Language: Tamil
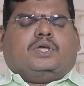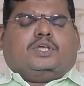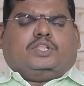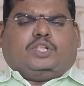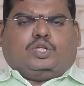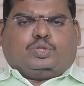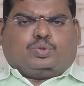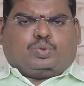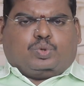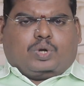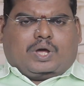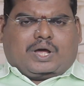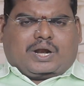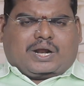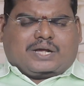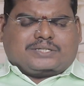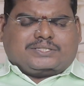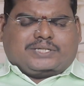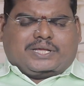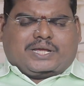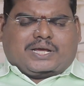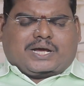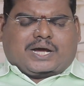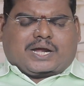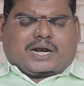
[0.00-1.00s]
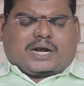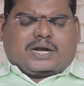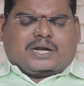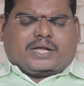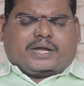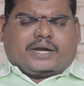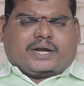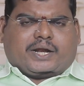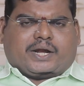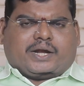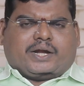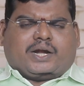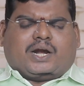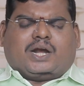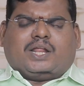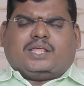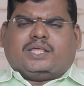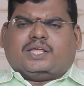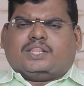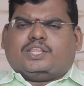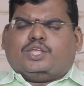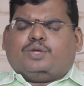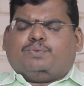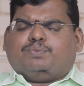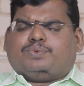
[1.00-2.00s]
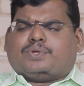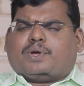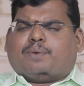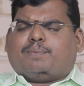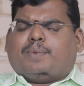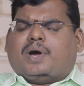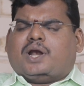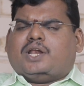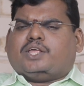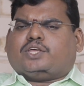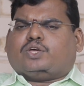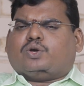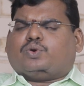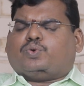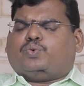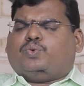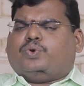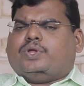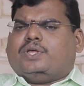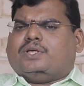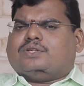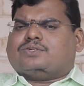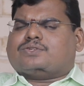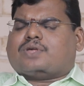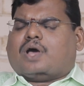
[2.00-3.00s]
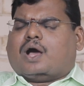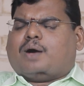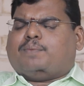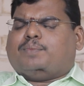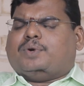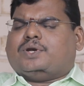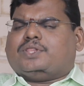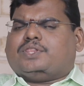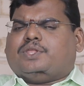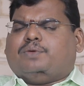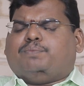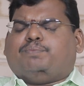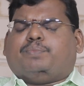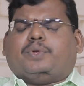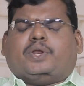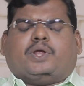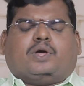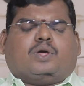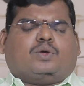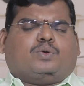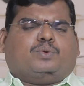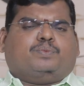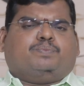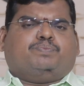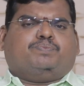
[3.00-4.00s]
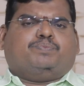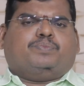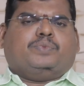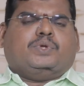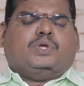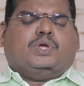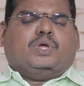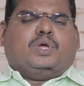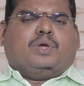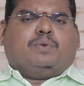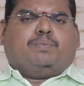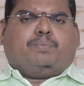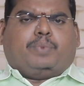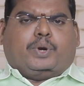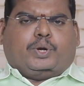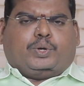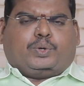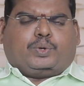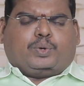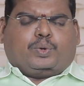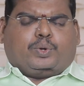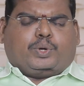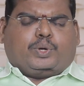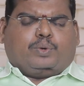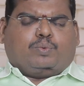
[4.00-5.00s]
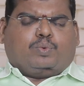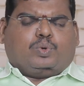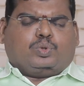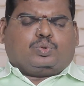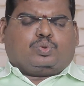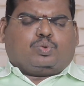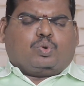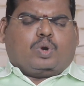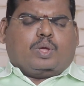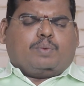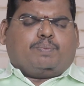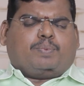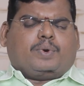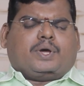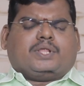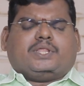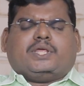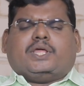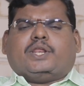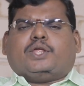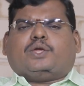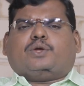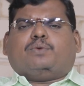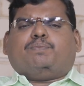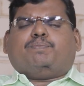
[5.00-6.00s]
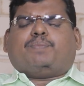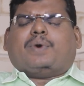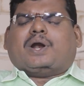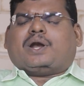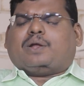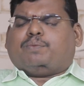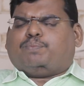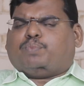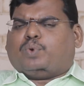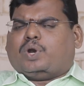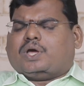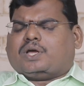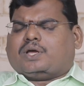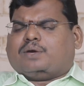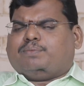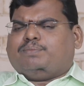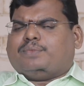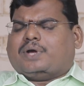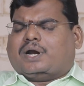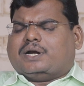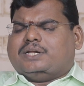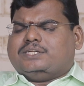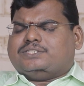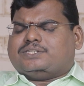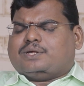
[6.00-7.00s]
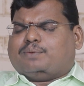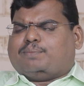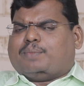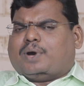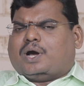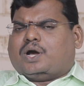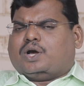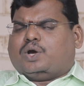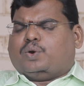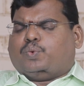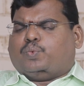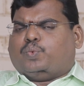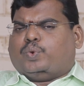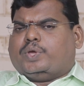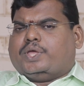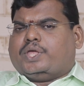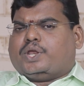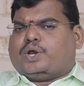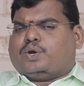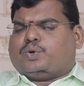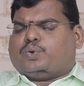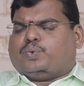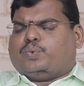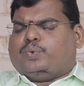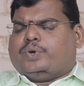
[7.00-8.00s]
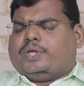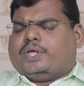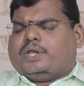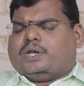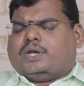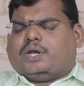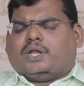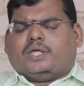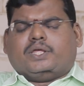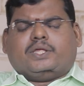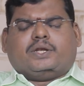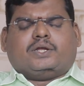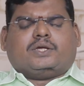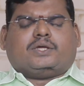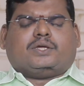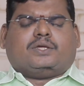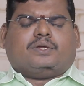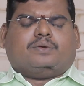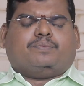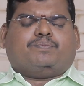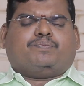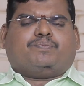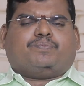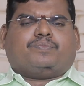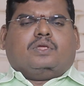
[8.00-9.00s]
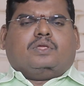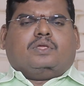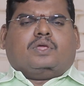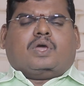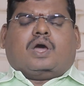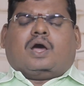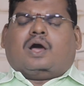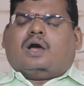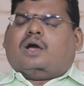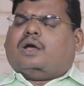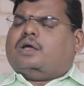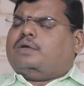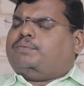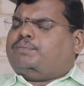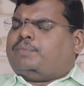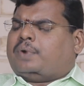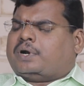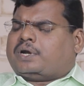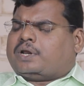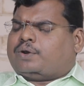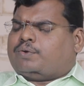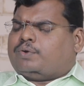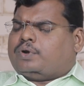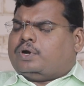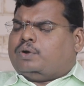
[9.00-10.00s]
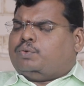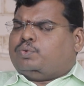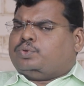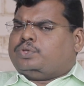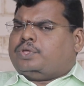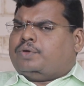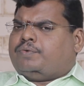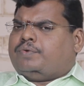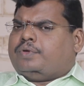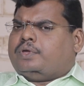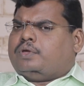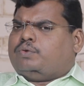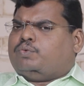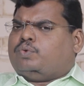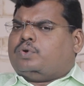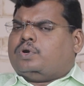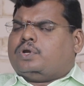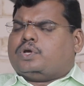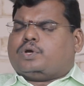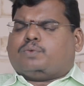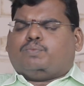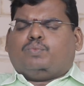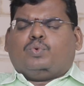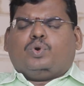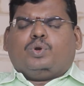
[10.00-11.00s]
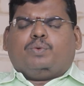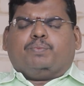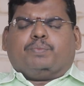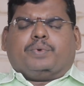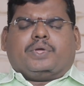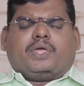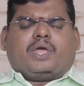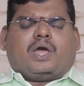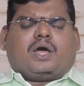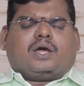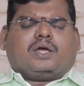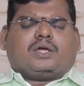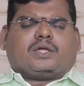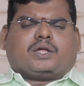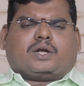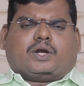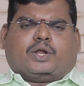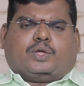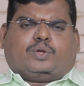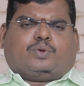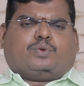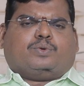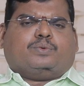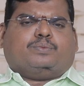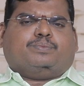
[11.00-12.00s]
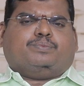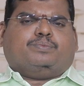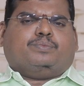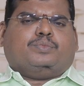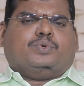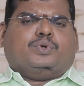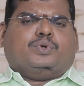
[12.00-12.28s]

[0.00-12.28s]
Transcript: இந்த துளாராசிக்காரர்களுக்கு இன்றைய நாள் எதையும் சமாளிக்கக்கூடிய சாமர்த்தியம் பிறக்கும் பெற்றோரின் ஒத்துழைப்பு அதிகரிக்கும் பணப்புழக்கம் கணிசமாக உயரக்கூடிய நிலை இருக்குது யா மற்றவர்கள் உதவி உங்களுக்கு முழுமையாக கிடைக்கும்